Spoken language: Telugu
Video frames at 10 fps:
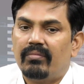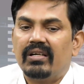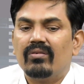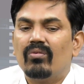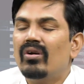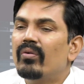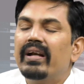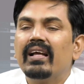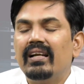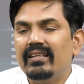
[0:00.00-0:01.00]
బట్ వరల్డ్
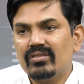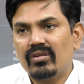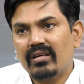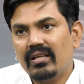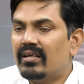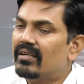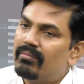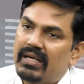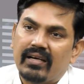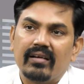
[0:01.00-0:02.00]
వైడ్గా అన్ని చోట్ల
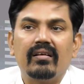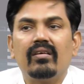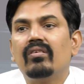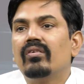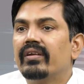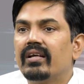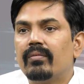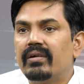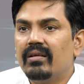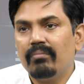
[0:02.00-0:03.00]
మార్కెట్లు డౌన్లో ఉన్నాయి
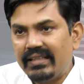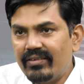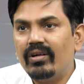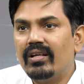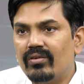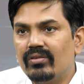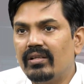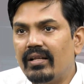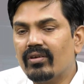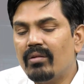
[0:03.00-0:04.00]
కాబట్టి మంది కూడా డౌన్
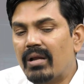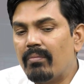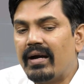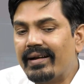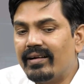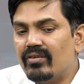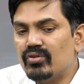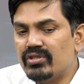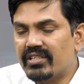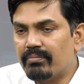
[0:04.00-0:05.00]
అవుతుంది అందుకని మన మార్కెట్
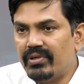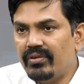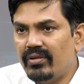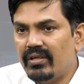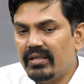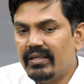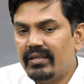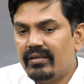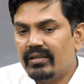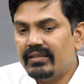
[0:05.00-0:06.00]
చూసేటప్పుడు
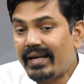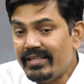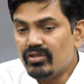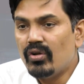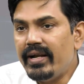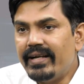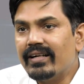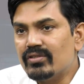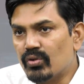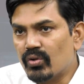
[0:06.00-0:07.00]
ఇది
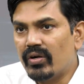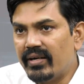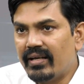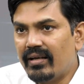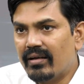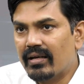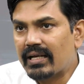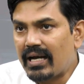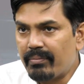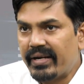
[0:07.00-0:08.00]
ఐసోలేటెడ్గా చూడకుండా
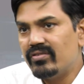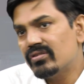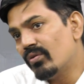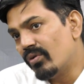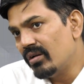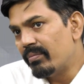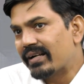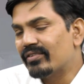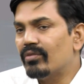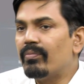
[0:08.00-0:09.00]
కాంప్రహెన్సివ్గా వరల్డ్
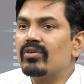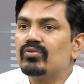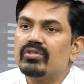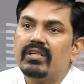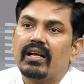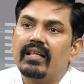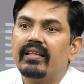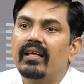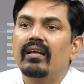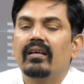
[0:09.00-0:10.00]
మార్కెట్తో పాటు
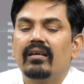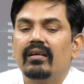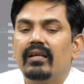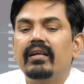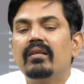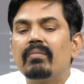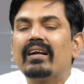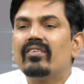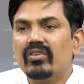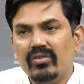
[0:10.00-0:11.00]
చూసినట్లయితే ఇండియన్
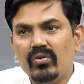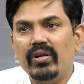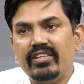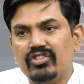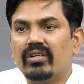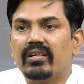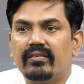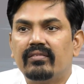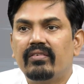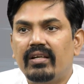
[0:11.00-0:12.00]
మార్కెట్ డూయింగ్ గుడ్ యాక్చువల్గా
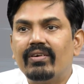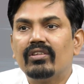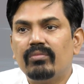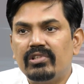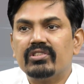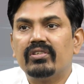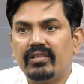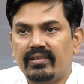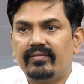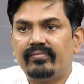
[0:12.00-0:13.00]
వేరే వాటితో పోల్చుకుంటే